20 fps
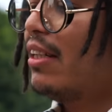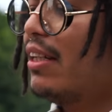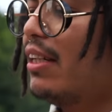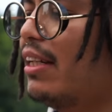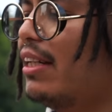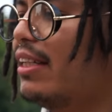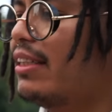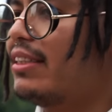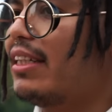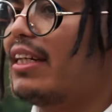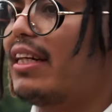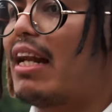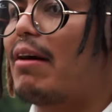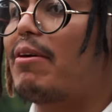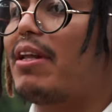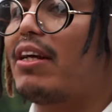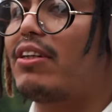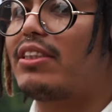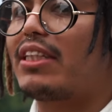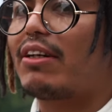Y si la
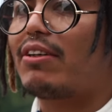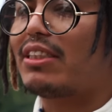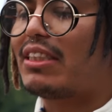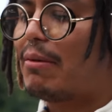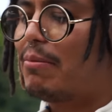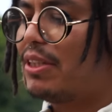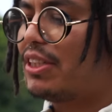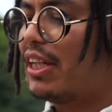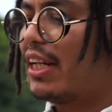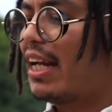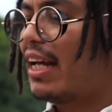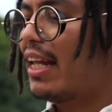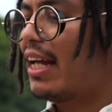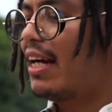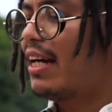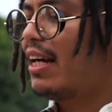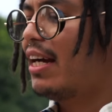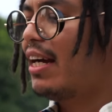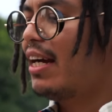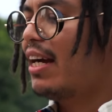vida nos trajo esta
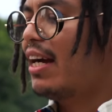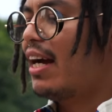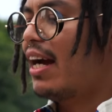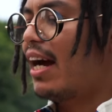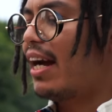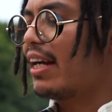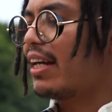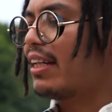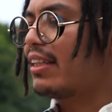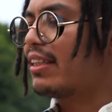michelada, hay que